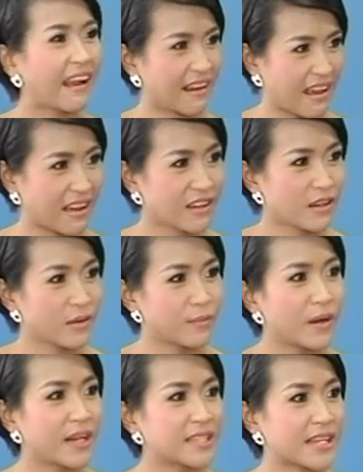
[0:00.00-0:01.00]
งอ่ะ
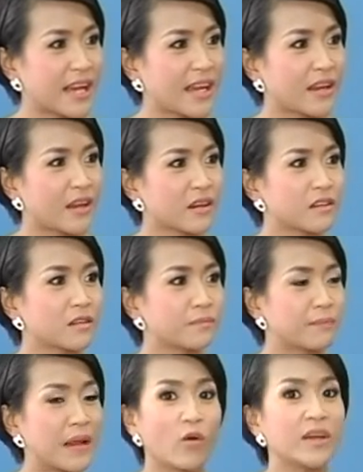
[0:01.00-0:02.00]
เพื่อที่จะได้คือ
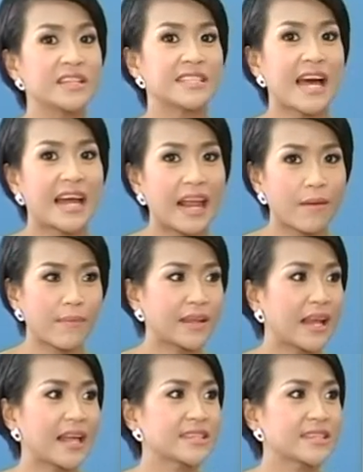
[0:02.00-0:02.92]
เป็นโลหิตจางละเป็นทารั